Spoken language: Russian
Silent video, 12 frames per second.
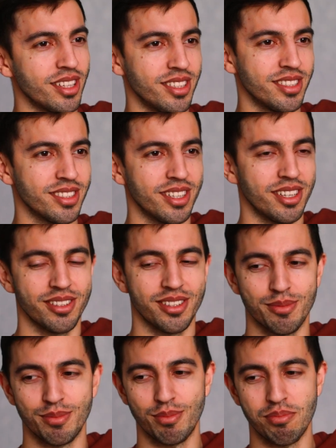я не знаю,
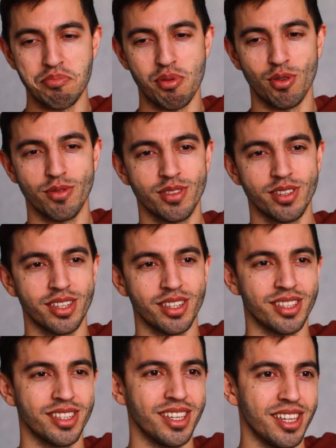там,
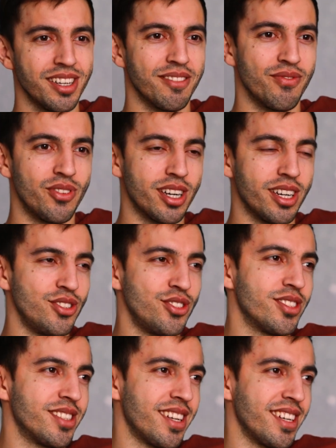повар,
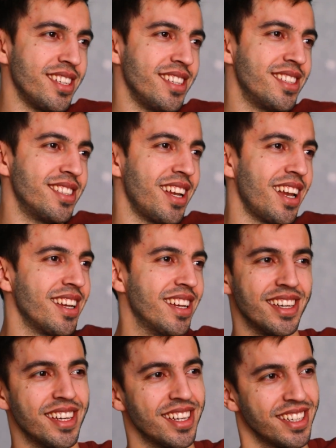врач, строитель,
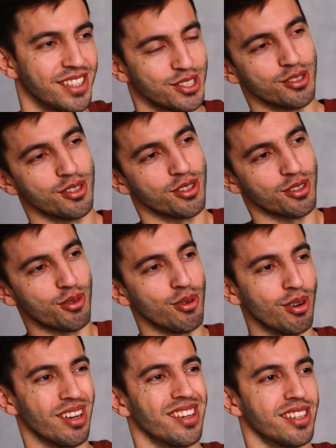что-то
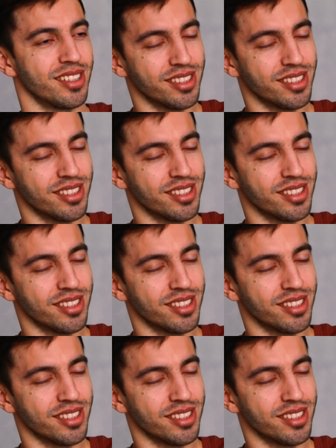такое